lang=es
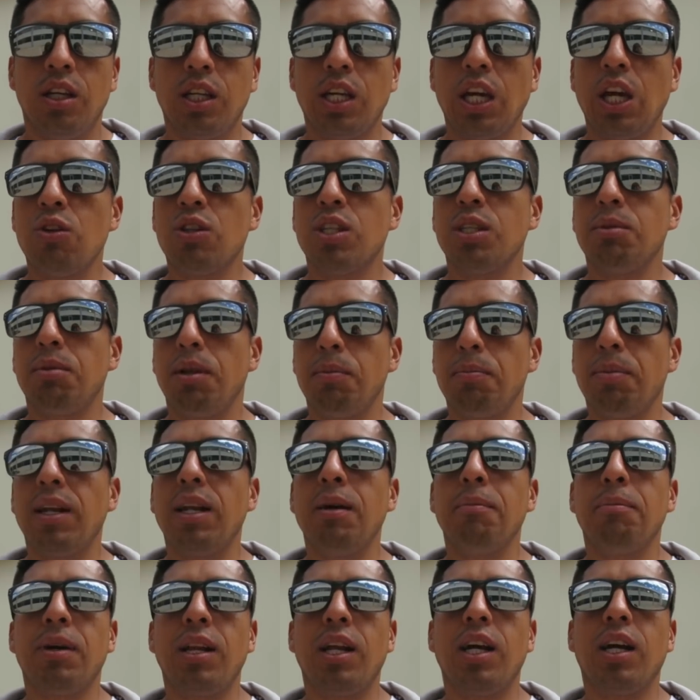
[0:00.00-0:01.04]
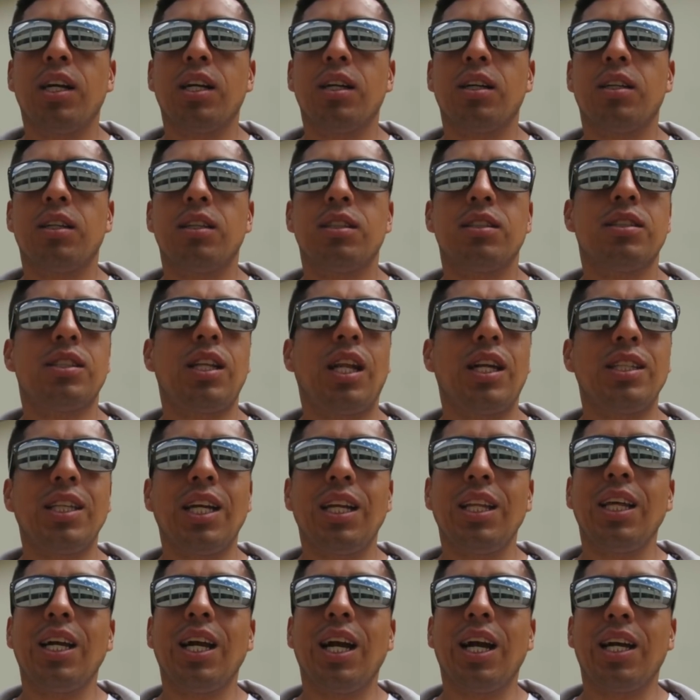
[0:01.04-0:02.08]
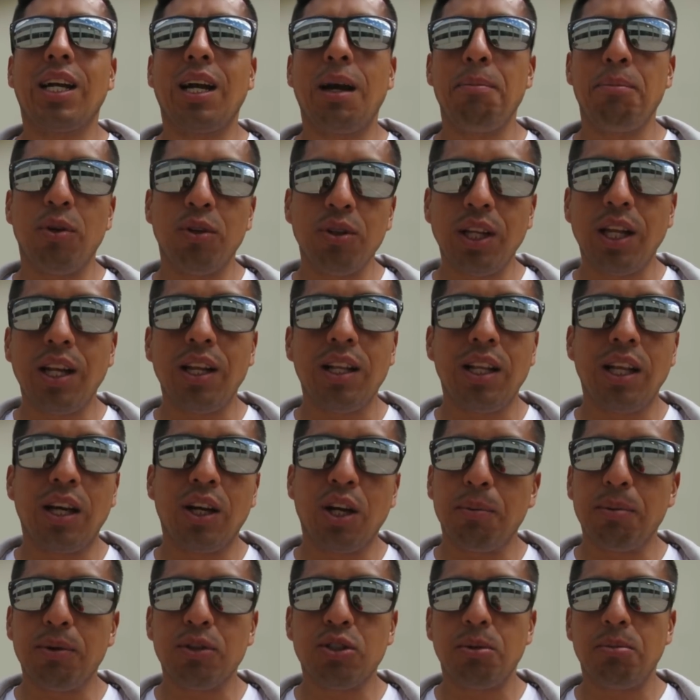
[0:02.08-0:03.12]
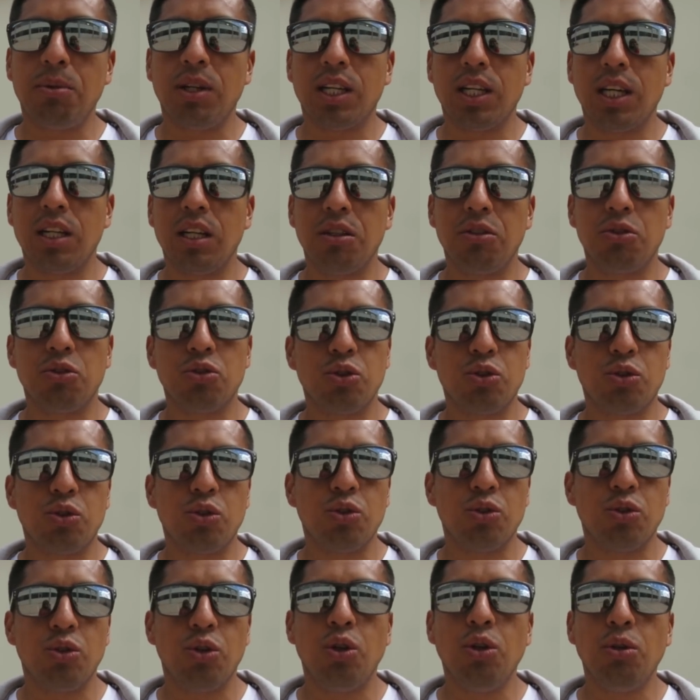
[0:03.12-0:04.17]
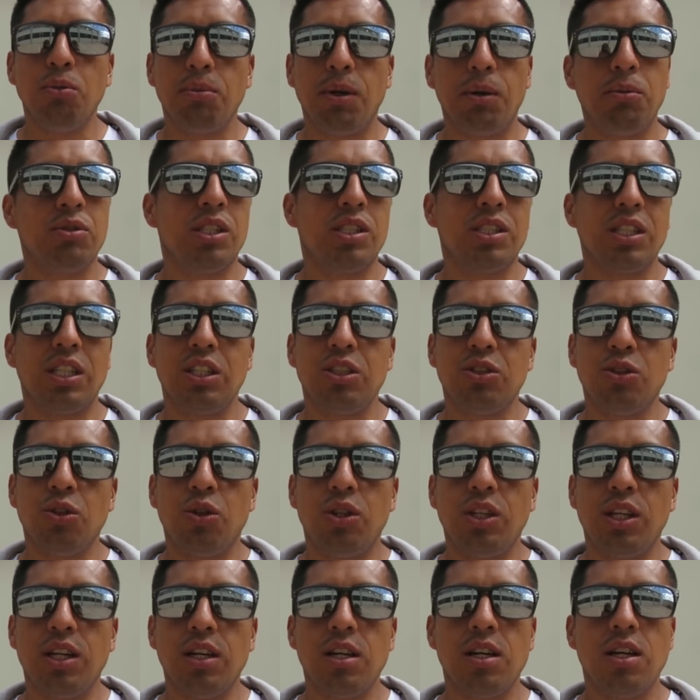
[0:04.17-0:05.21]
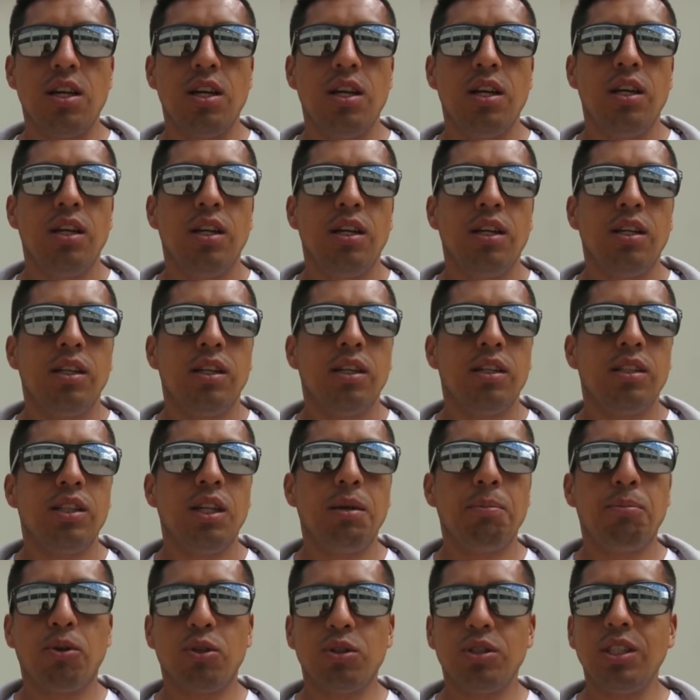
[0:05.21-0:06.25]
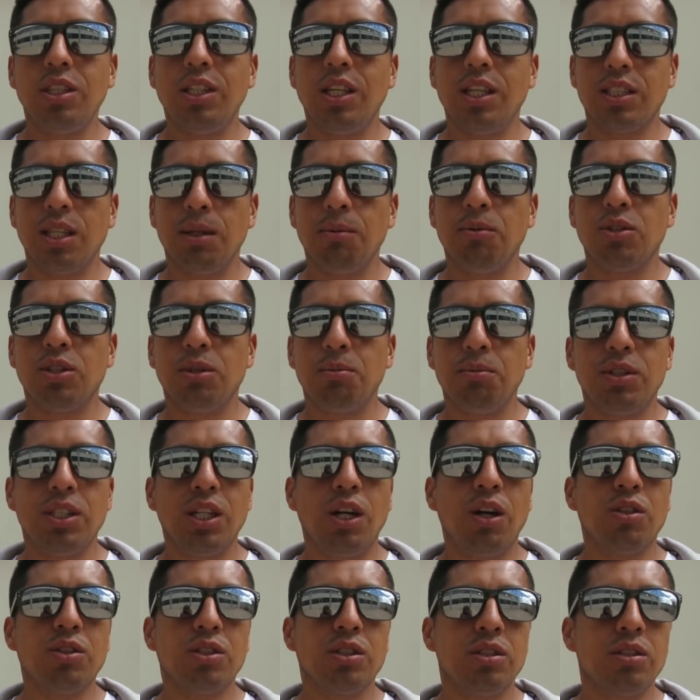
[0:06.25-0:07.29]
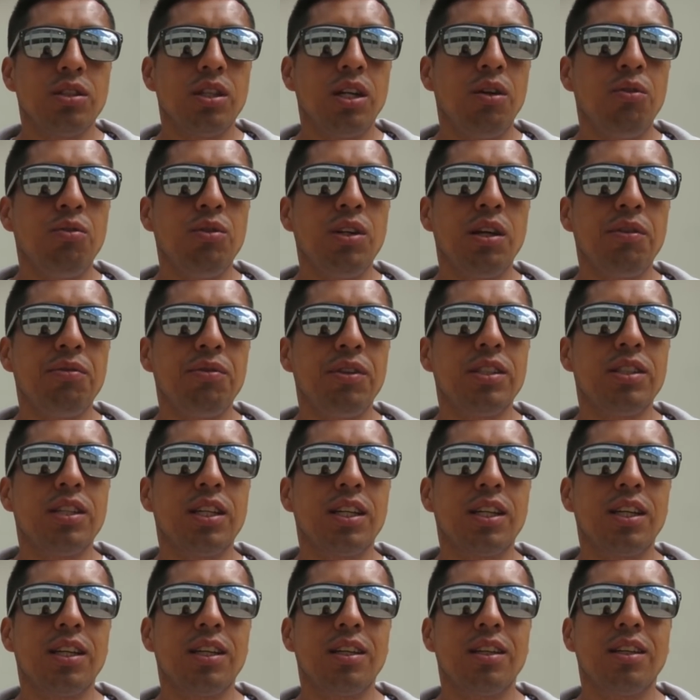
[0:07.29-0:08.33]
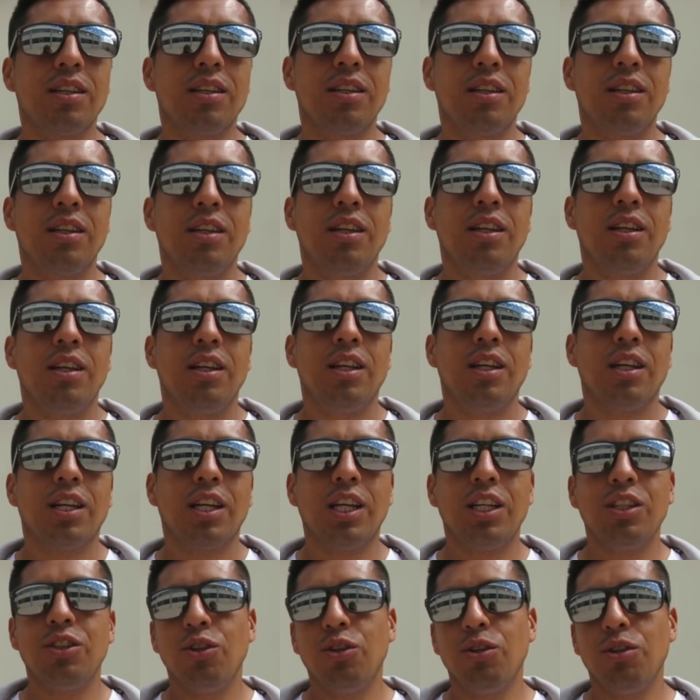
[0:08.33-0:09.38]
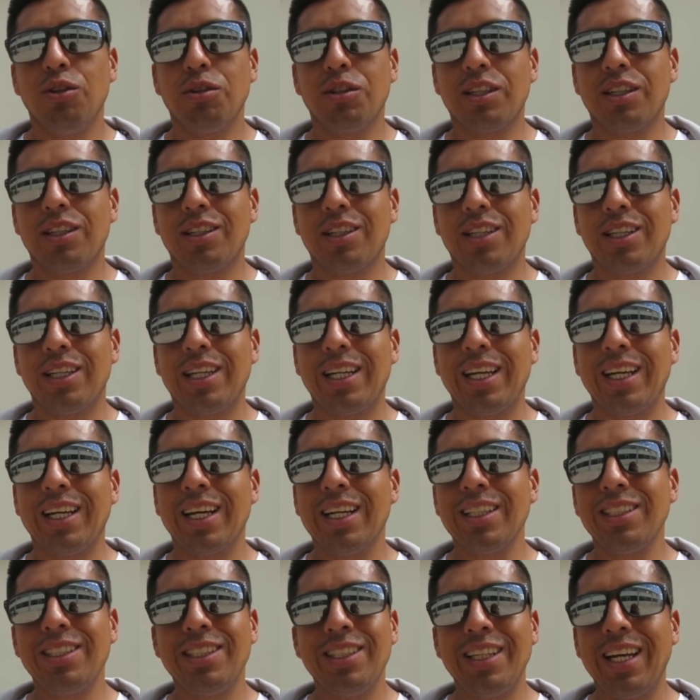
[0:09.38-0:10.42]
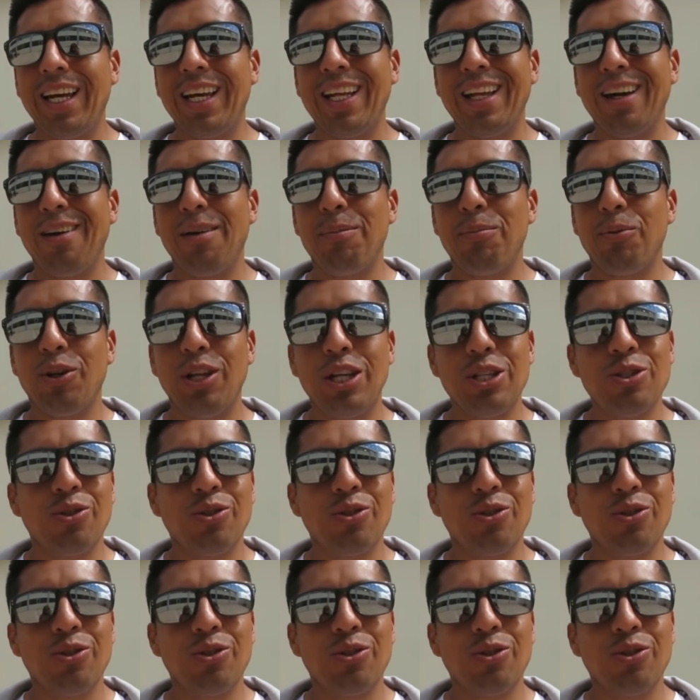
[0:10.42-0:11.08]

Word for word: que ellos se preparan para tratar de campeonar en la Copa Sudamericana. Nosotros no, vamos a hacer historia de por sí ya estamos invitados a una fiesta que, que, no, casi nadie daba por